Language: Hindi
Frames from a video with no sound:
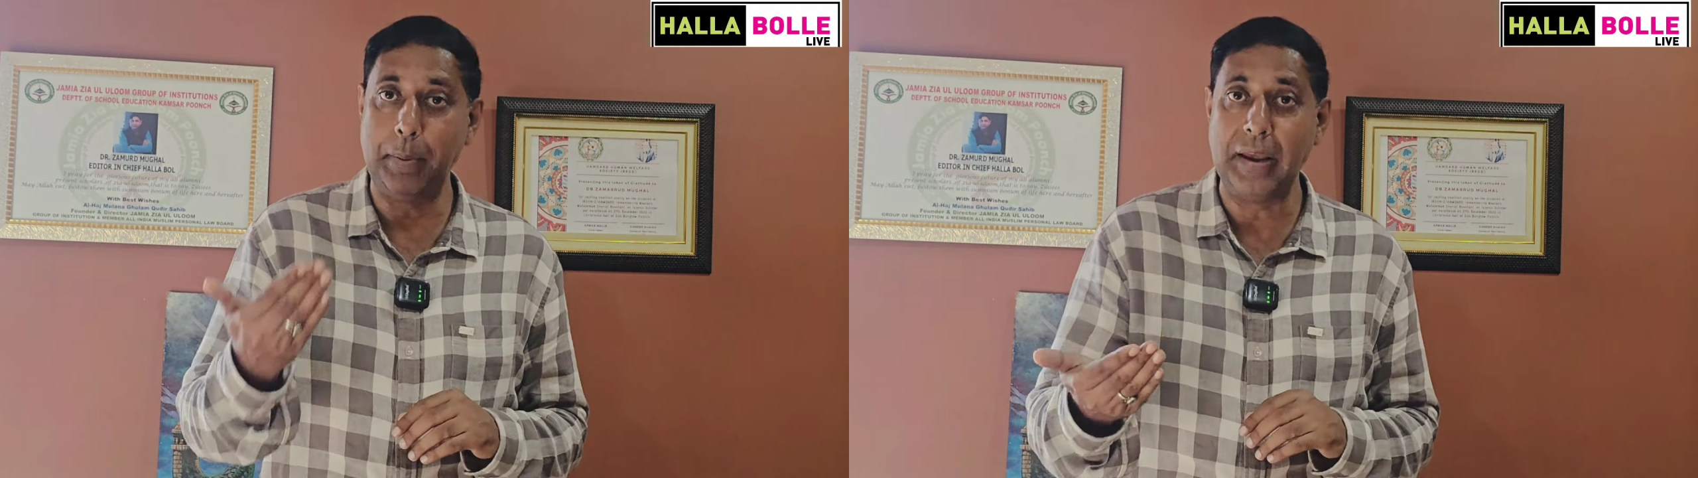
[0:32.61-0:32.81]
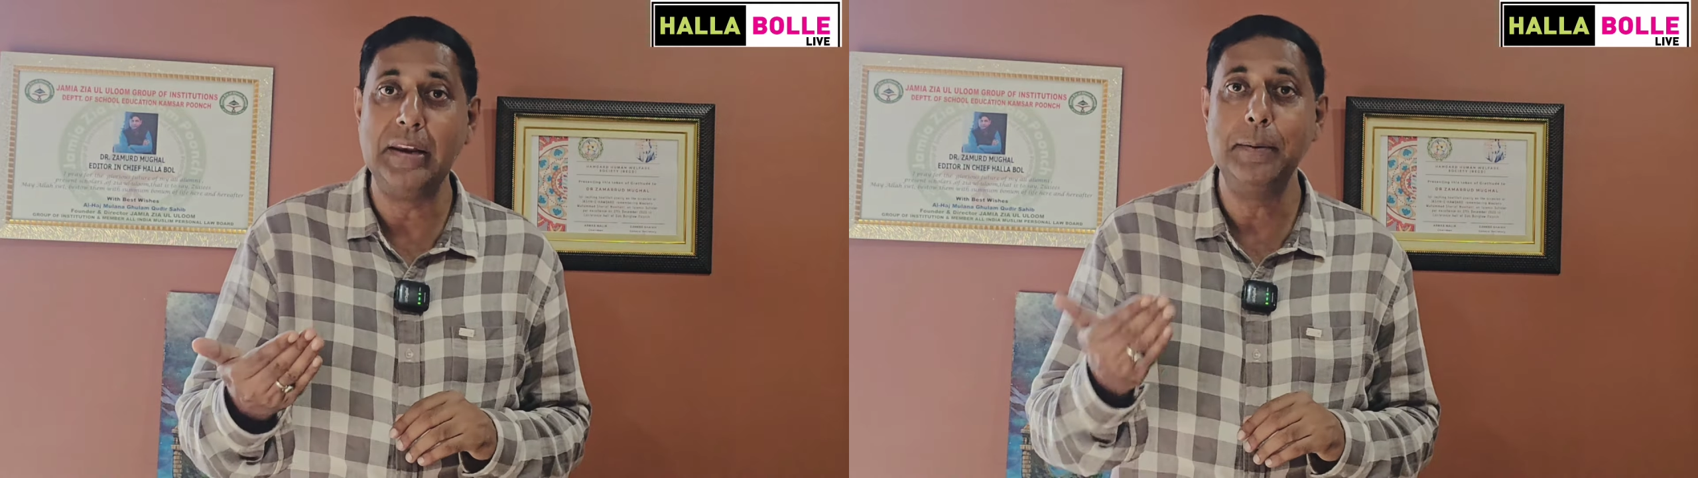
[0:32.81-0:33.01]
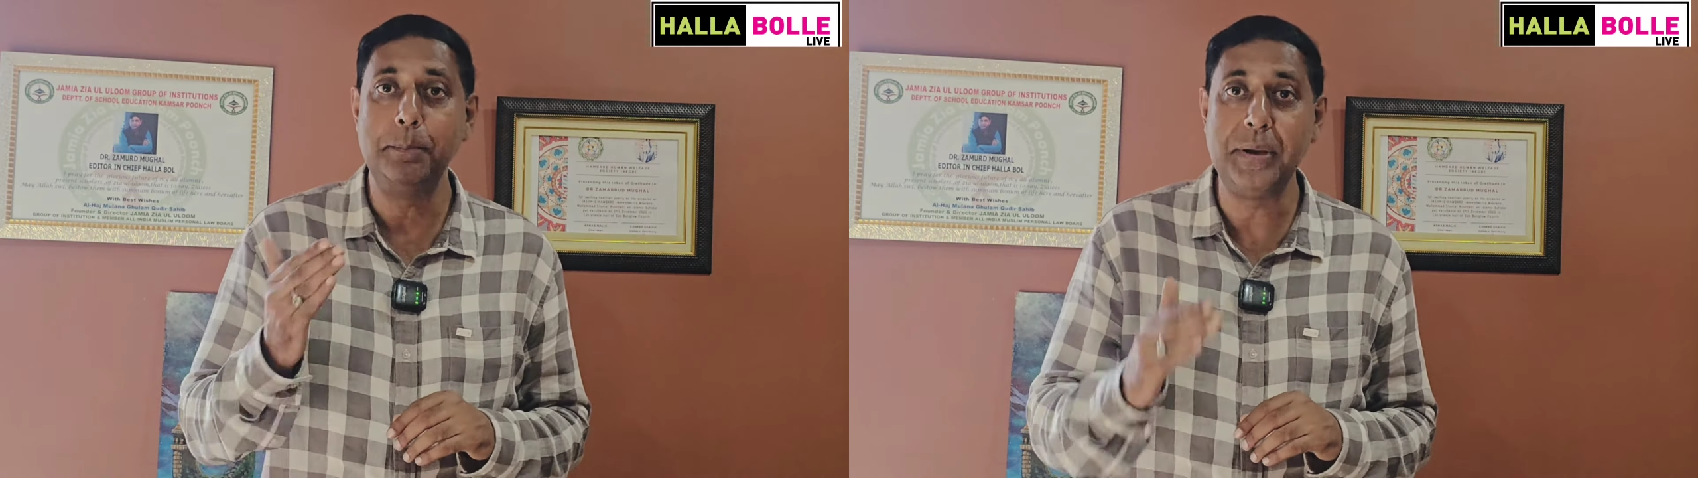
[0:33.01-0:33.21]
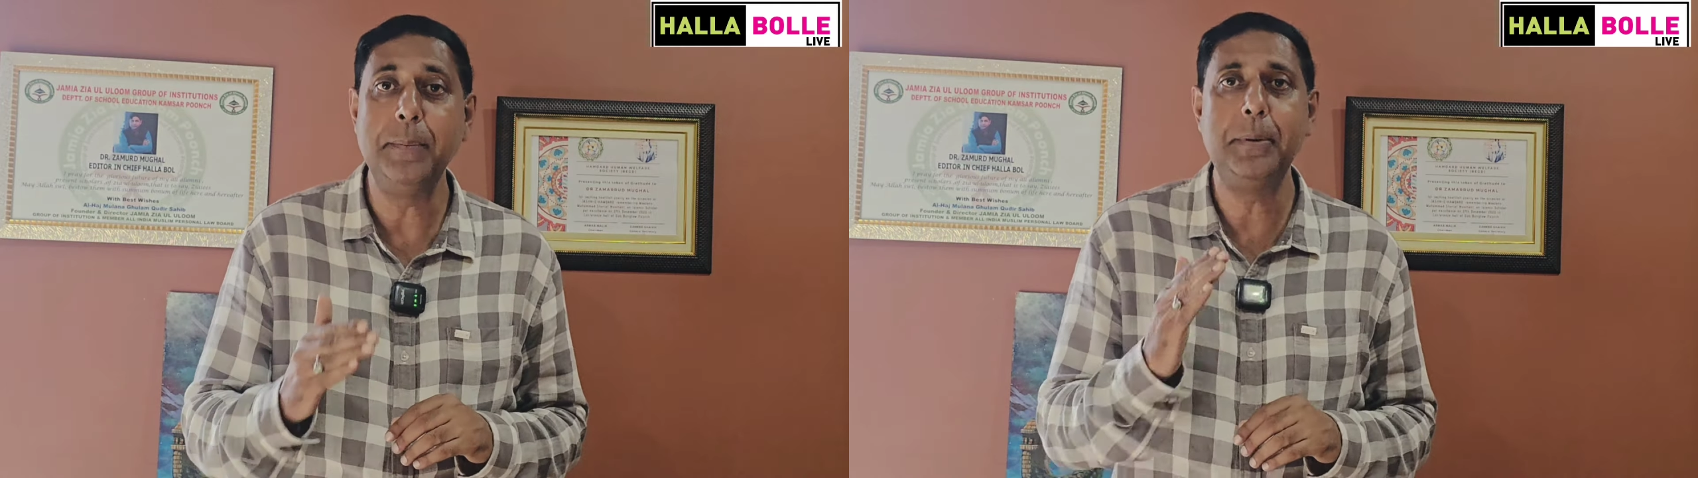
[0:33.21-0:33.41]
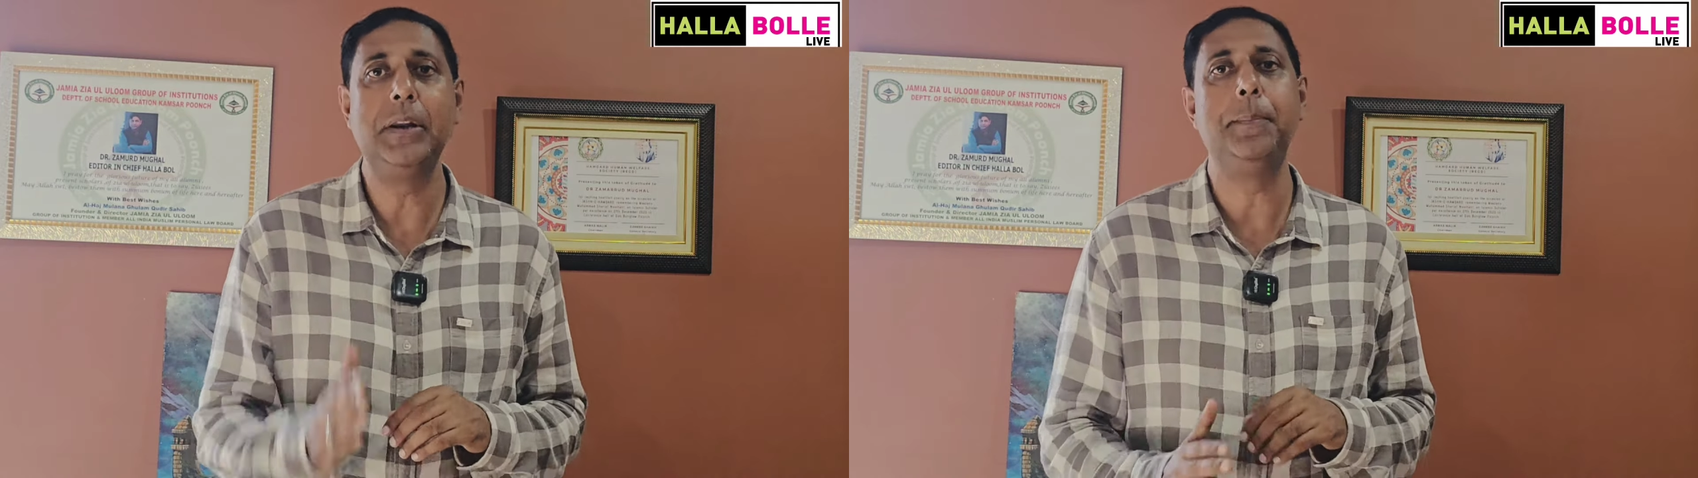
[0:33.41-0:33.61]
पहले
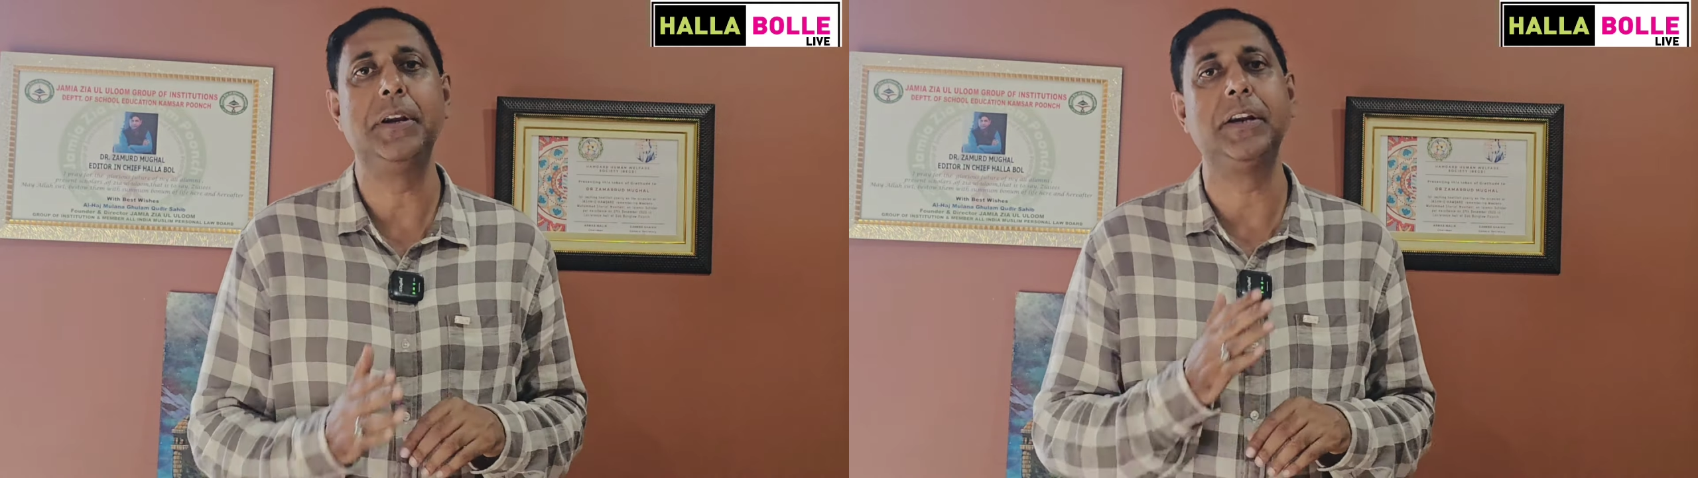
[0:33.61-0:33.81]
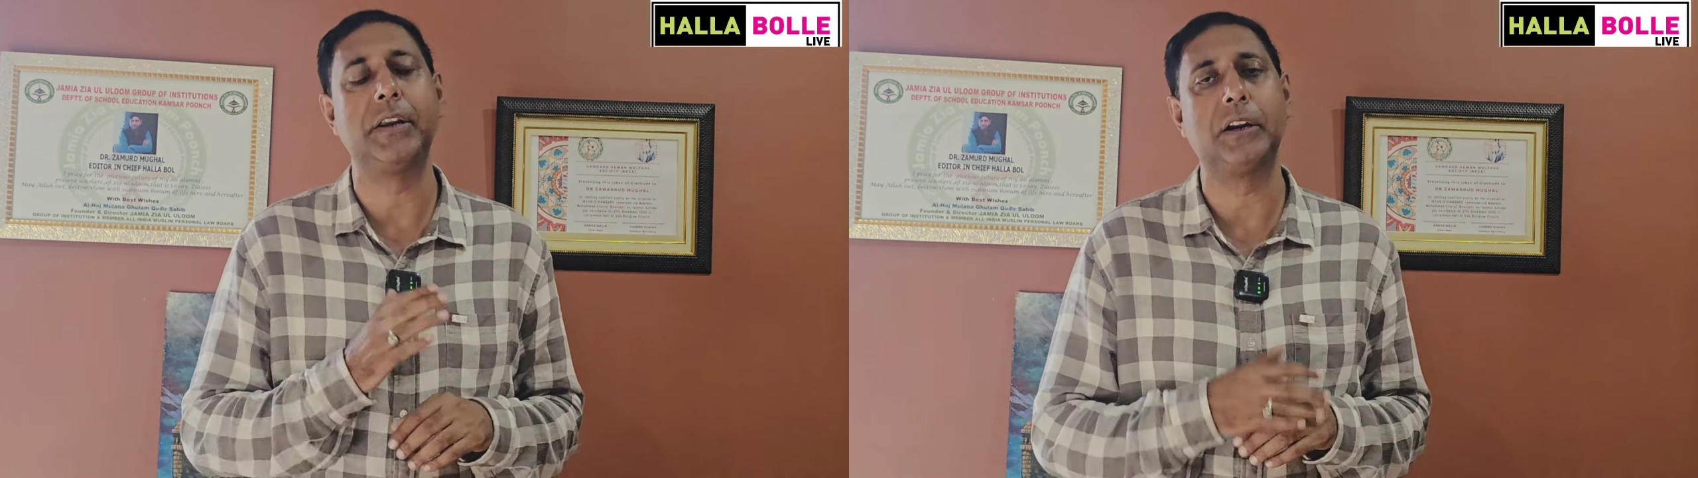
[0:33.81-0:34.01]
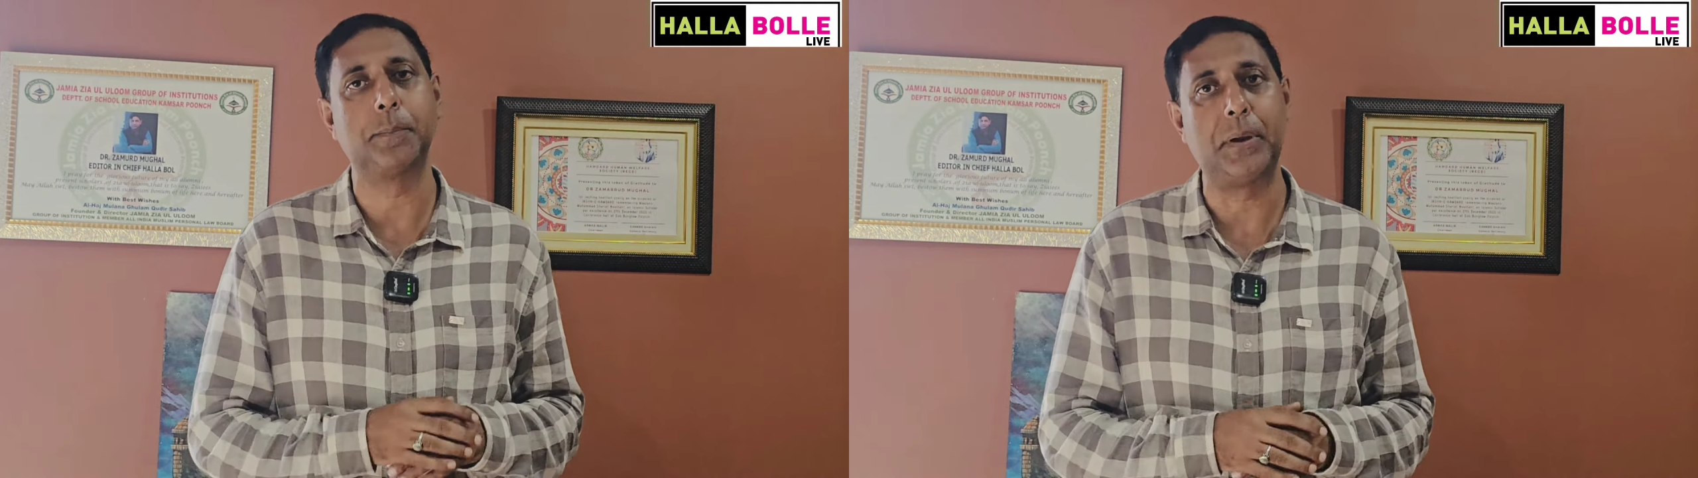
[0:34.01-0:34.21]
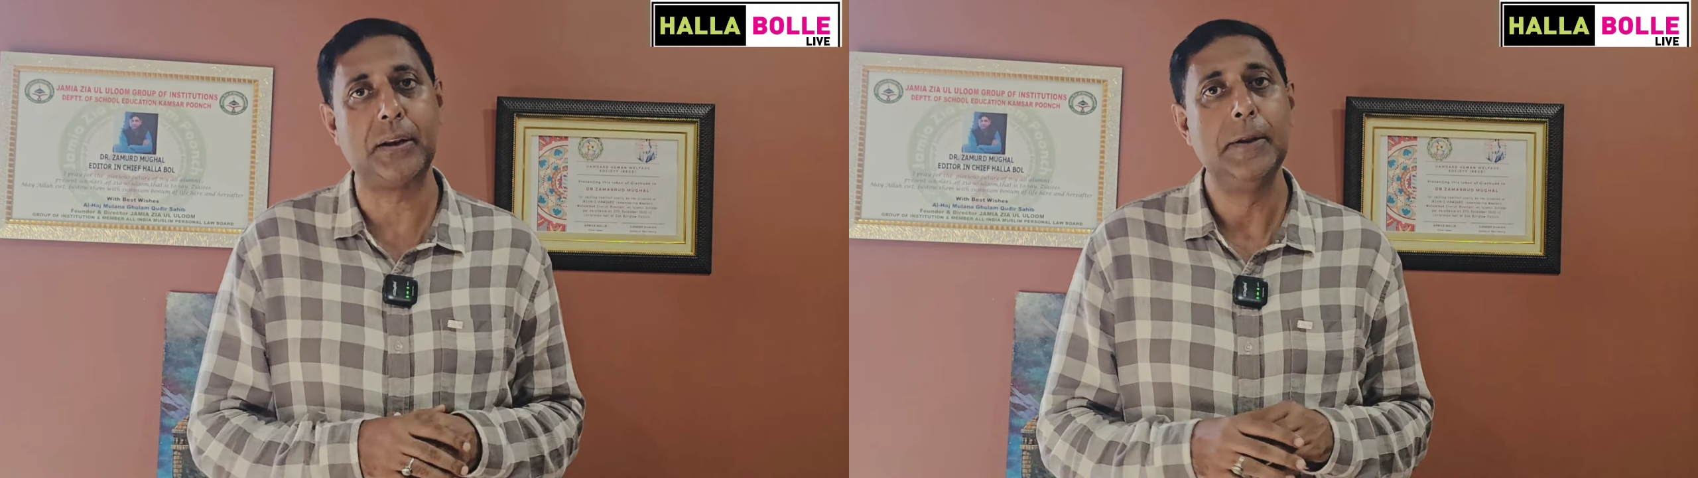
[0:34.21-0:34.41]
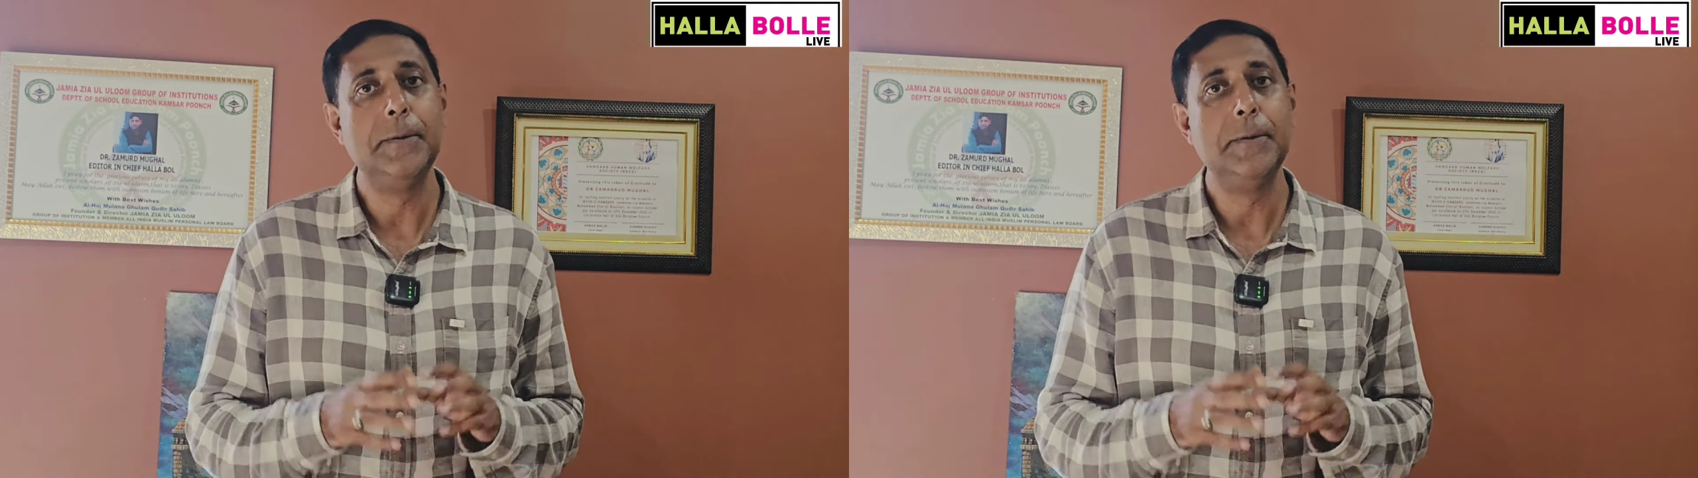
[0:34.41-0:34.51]
भी पीडीपी की टिकट पर